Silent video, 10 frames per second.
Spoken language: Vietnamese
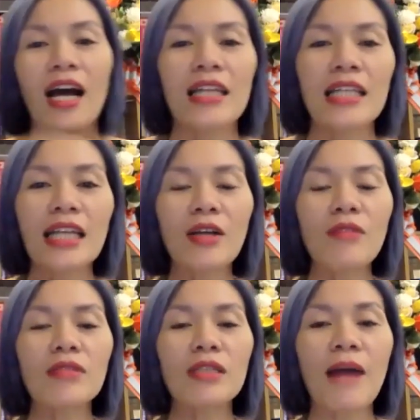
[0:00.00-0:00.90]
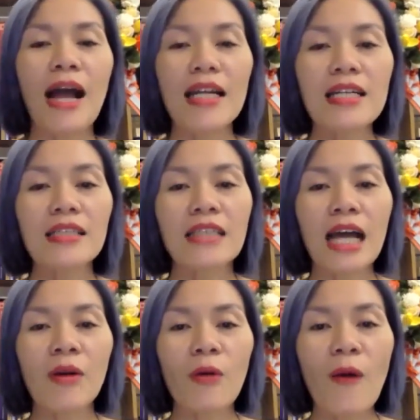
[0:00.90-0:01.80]
Thành công thứ ba được
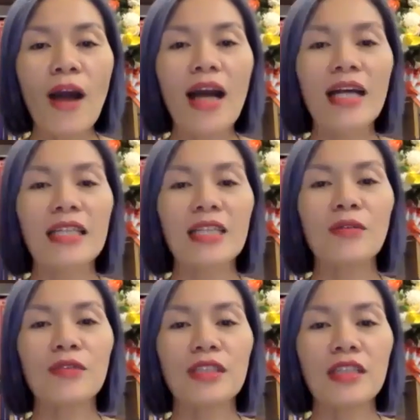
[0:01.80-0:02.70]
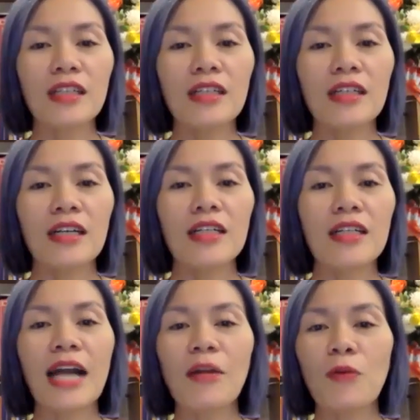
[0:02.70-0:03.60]
tặng quà. Thành công thứ tư được
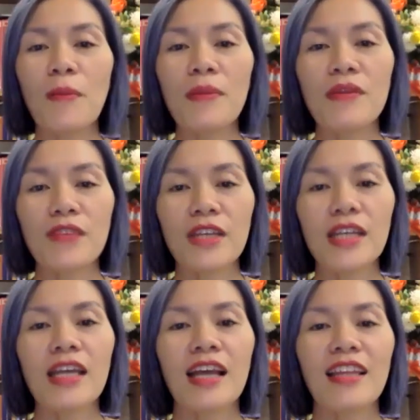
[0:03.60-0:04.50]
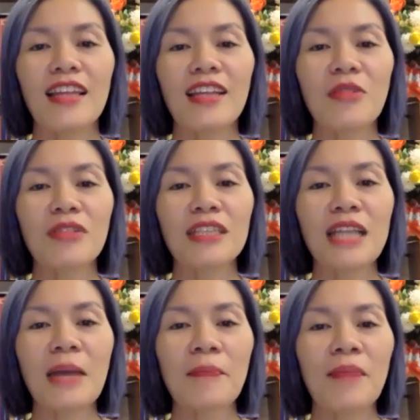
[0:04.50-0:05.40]
ăn uống miễn phí. Thành công thứ
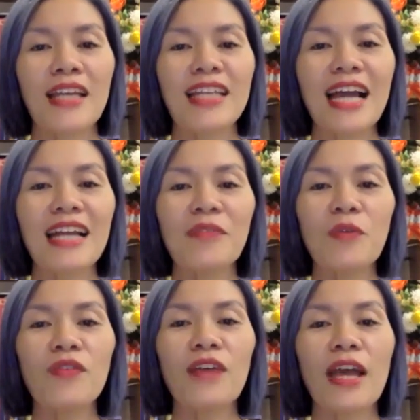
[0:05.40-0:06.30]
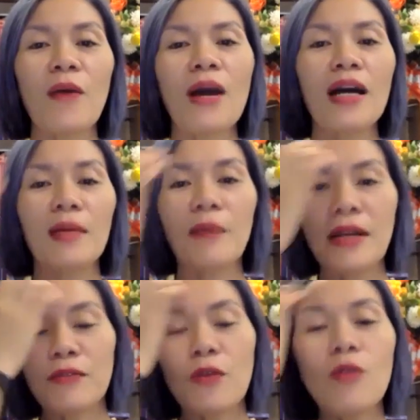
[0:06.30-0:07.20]
năm gia đình vui vẻ, hòa hợp, hạnh
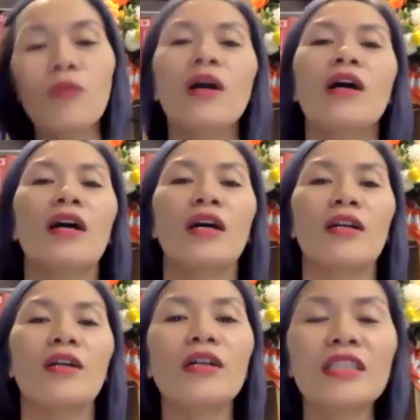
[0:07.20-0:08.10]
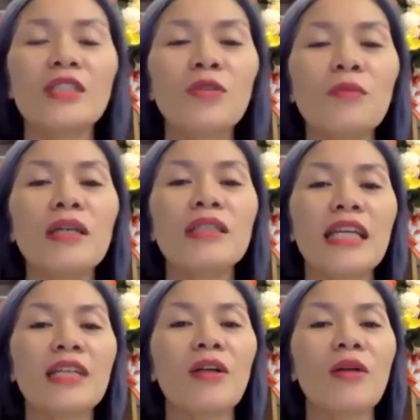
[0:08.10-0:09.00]
phúc. Rồi xin chúc mừng
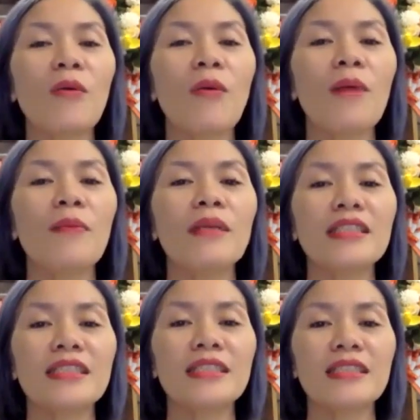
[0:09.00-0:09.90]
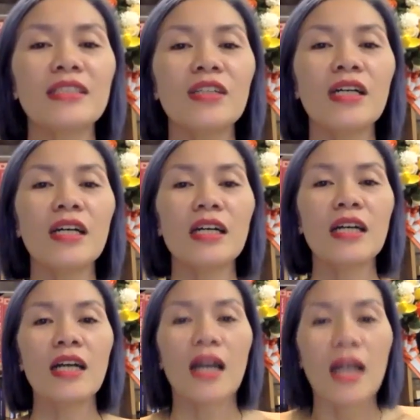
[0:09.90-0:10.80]
thành công của Mỹ Dương
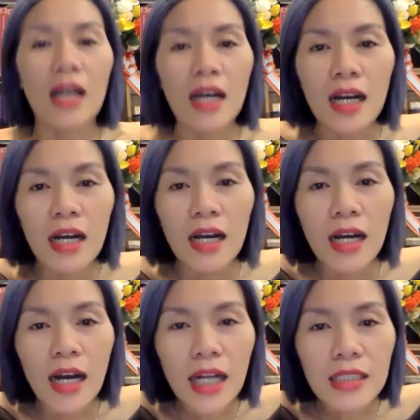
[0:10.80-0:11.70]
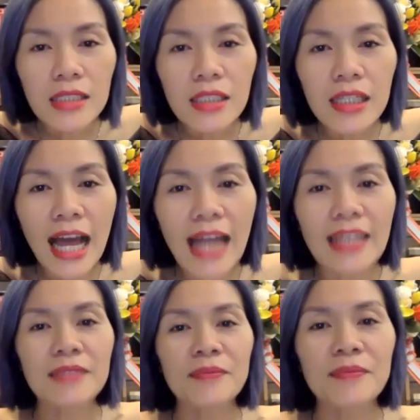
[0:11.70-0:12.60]
à, Dương Lan
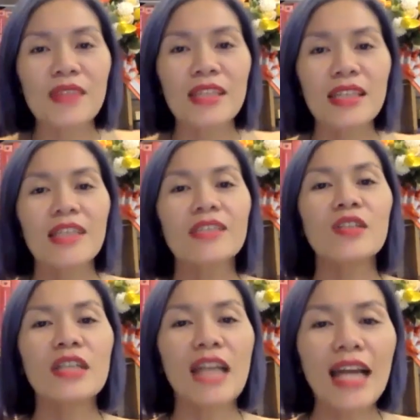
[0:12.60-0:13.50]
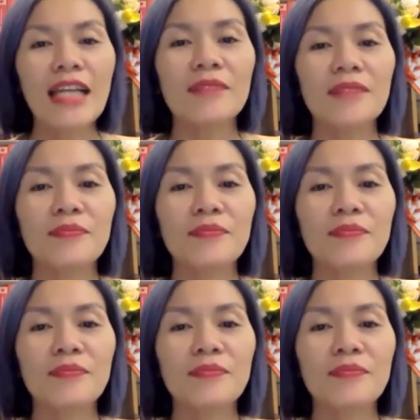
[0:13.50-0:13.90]
Dương Lan ạ. À.